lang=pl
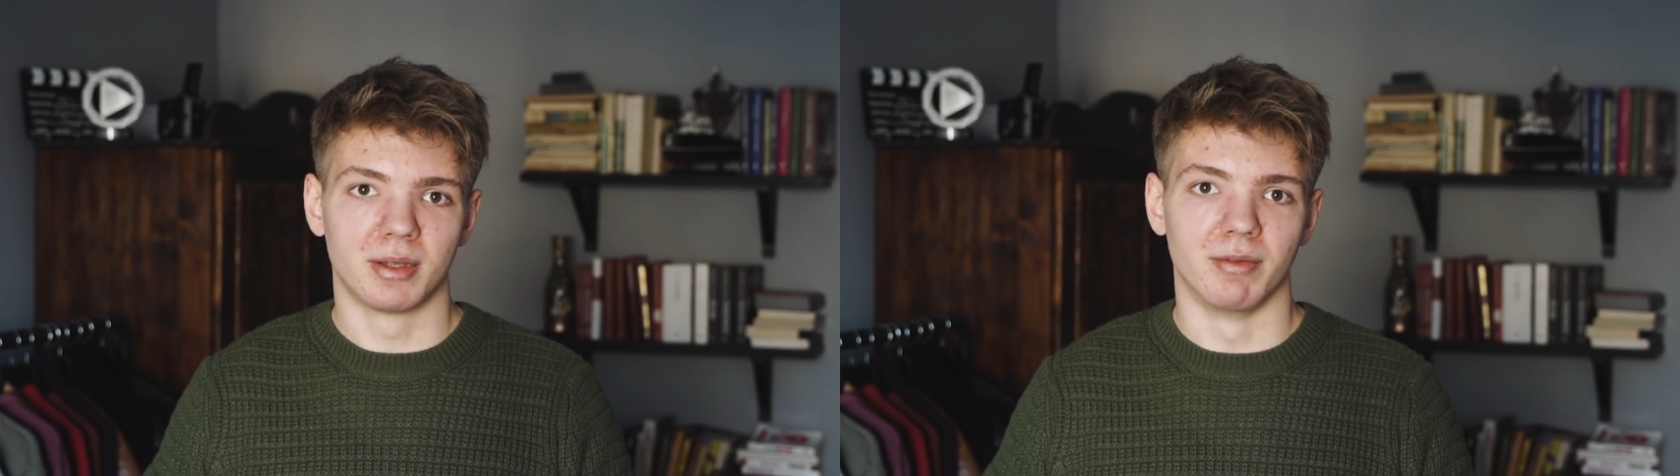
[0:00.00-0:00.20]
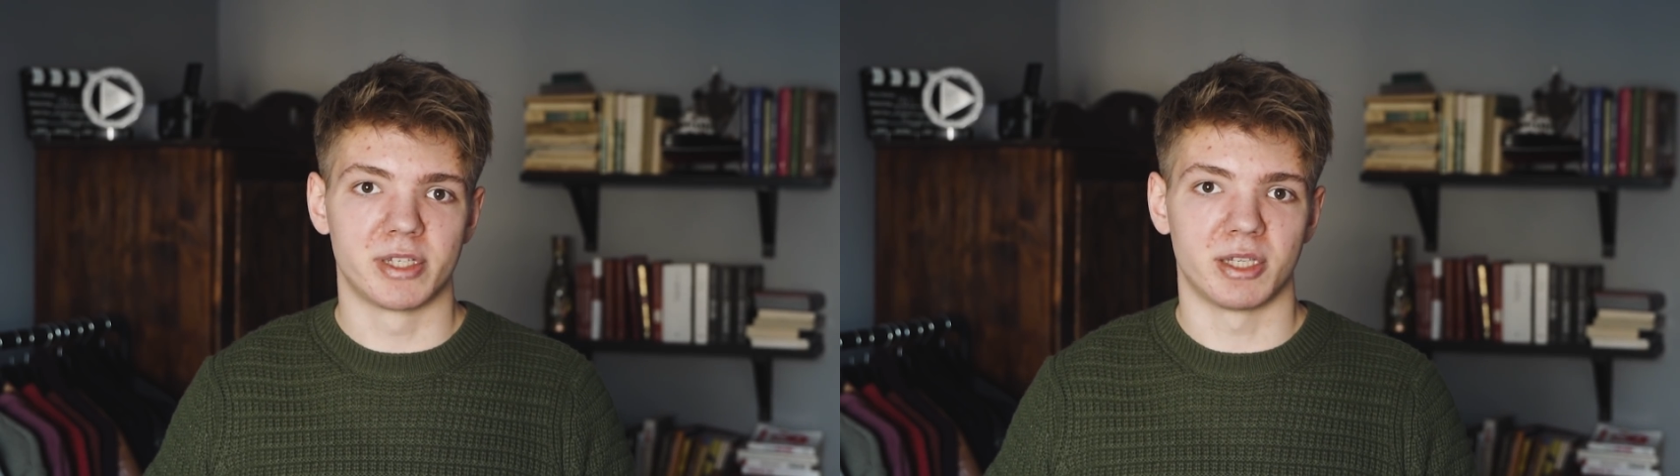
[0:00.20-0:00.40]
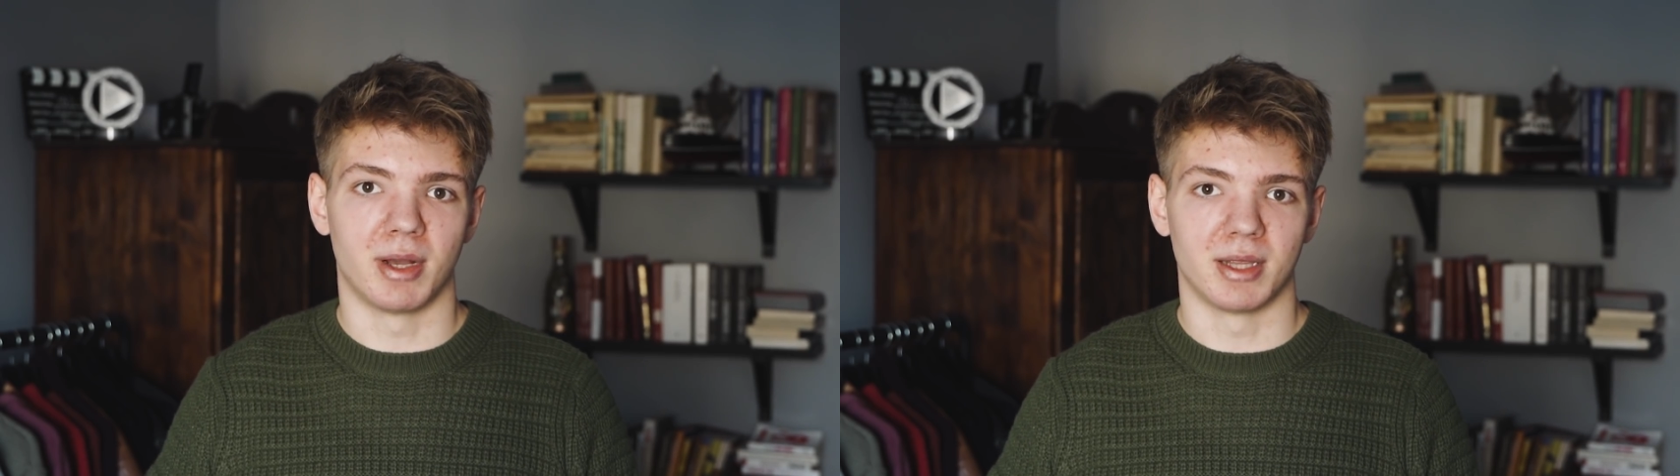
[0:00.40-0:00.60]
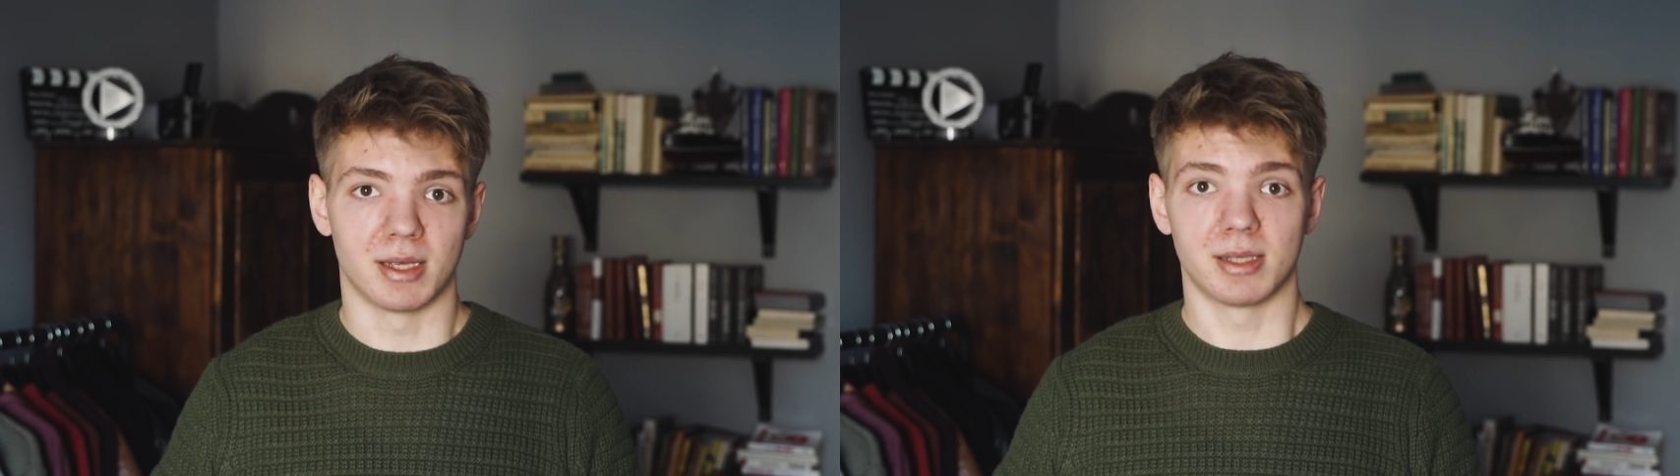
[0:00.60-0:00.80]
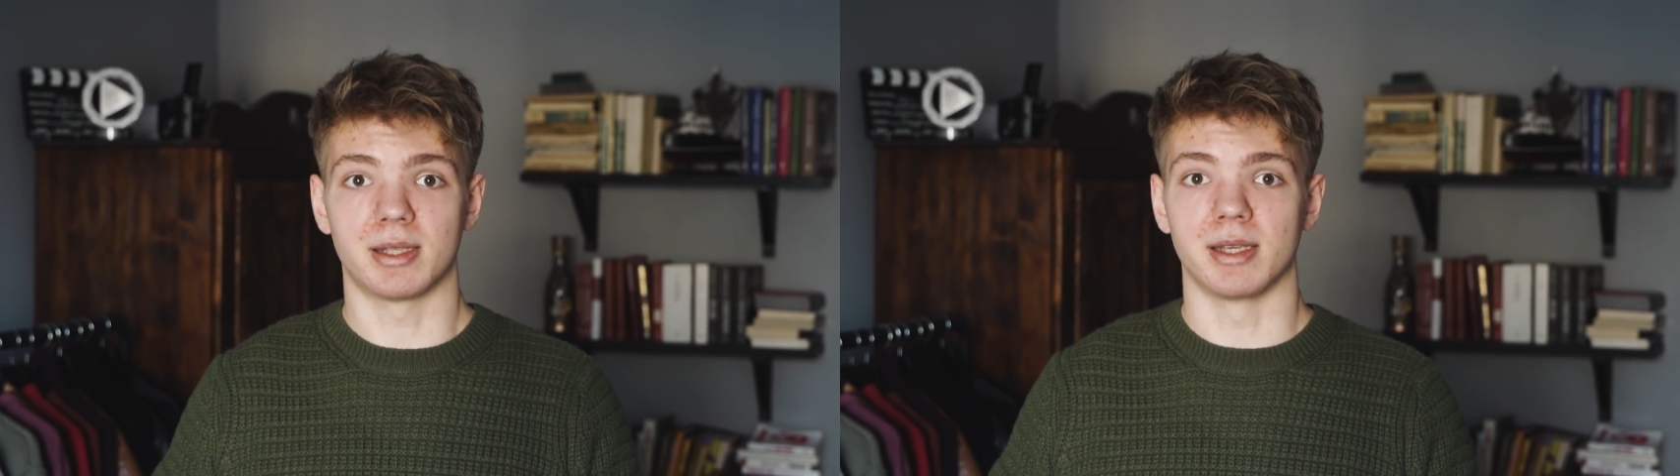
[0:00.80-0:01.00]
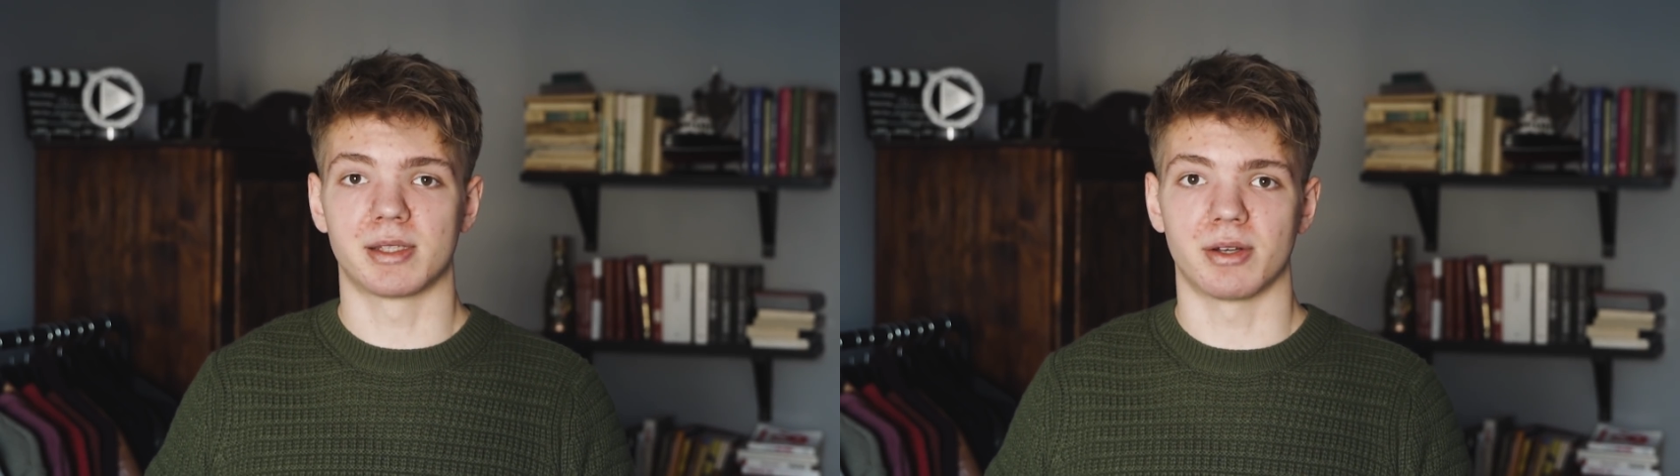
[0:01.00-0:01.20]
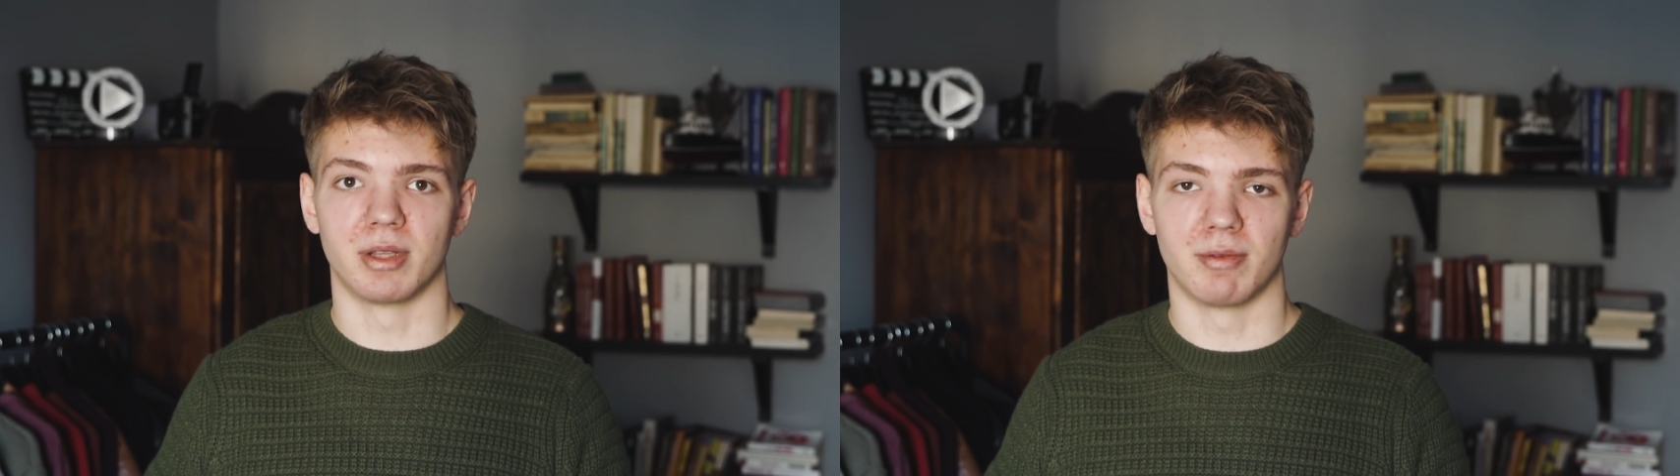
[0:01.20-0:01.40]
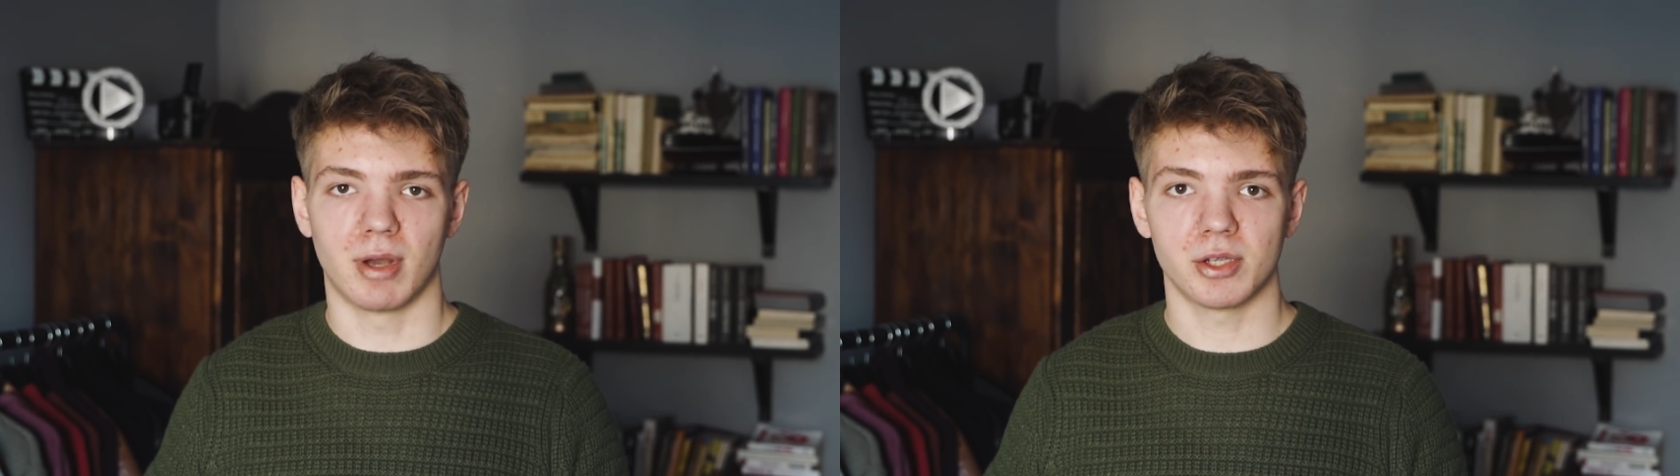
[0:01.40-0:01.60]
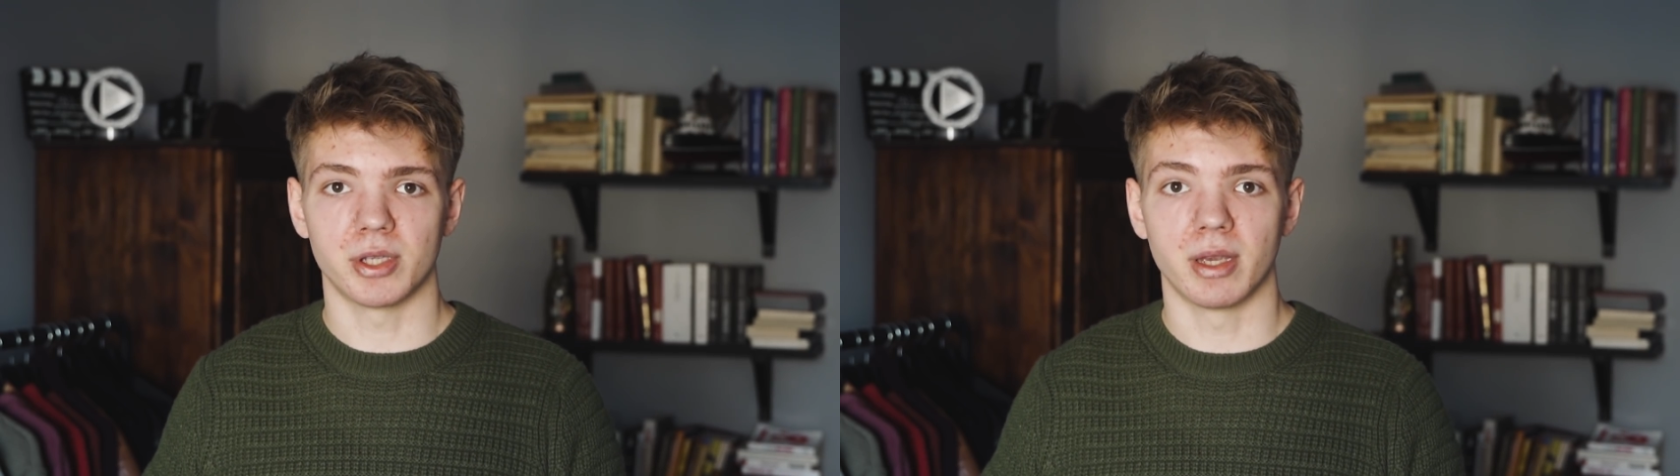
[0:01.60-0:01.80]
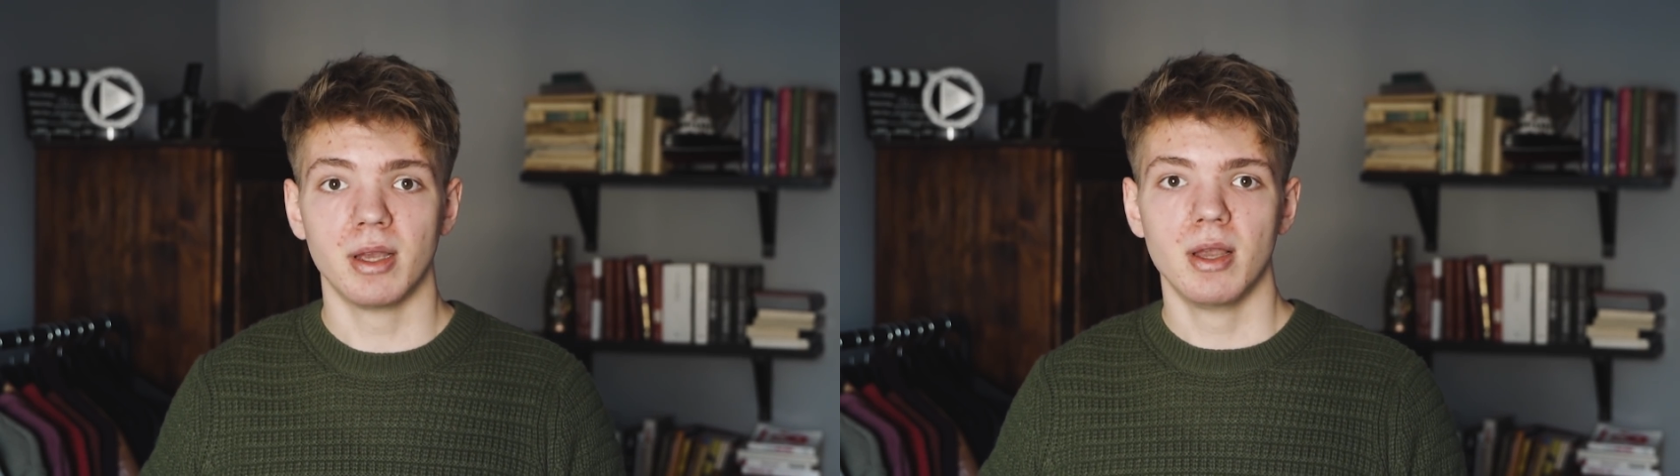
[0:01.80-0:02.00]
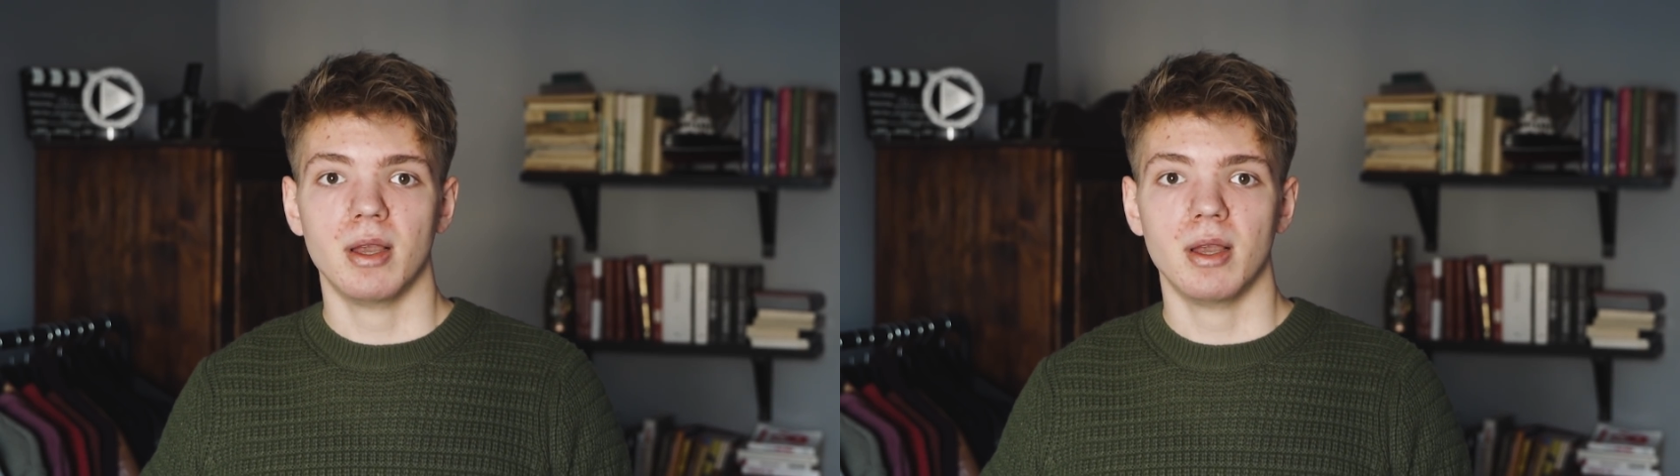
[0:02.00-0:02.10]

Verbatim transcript: wysyłane z tej strony właśnie.